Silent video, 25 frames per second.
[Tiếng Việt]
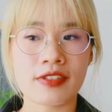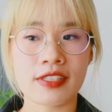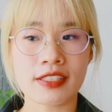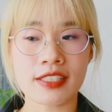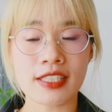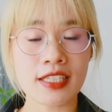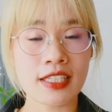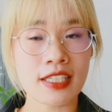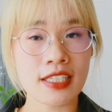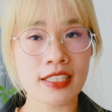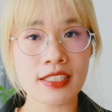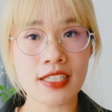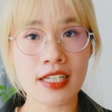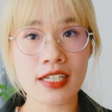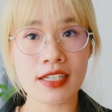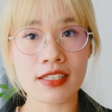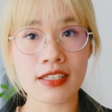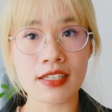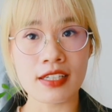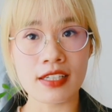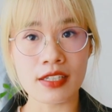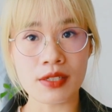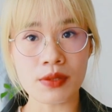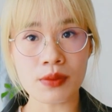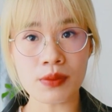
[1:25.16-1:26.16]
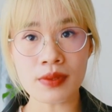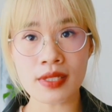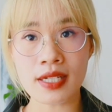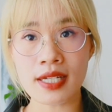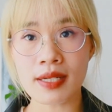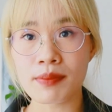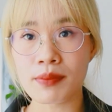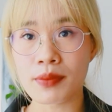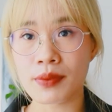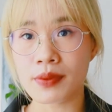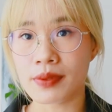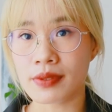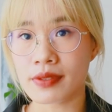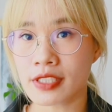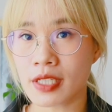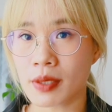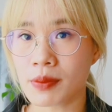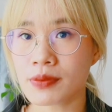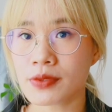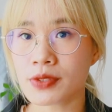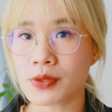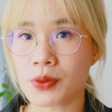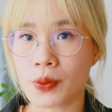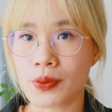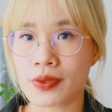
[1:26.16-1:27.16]
và san nghĩ rằng đấy cũng là một
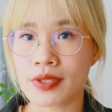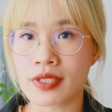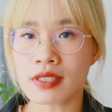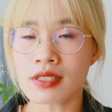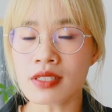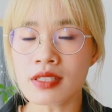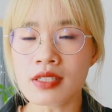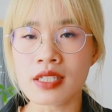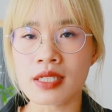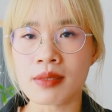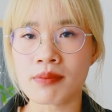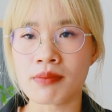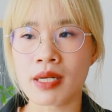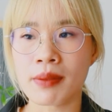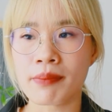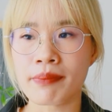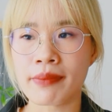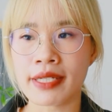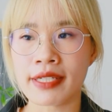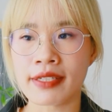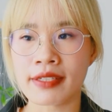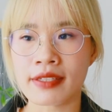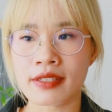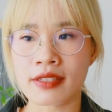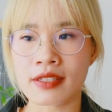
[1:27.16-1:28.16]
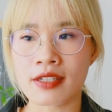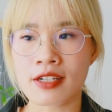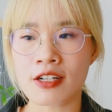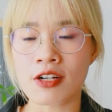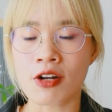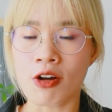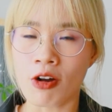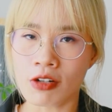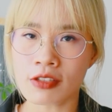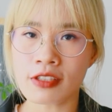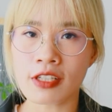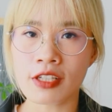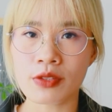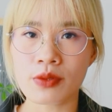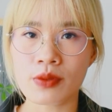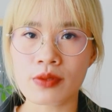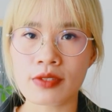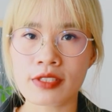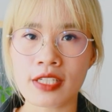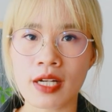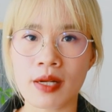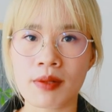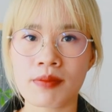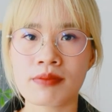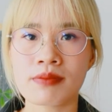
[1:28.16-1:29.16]
trong số những người mà mình có thể tôn
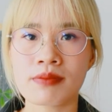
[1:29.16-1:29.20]
trọng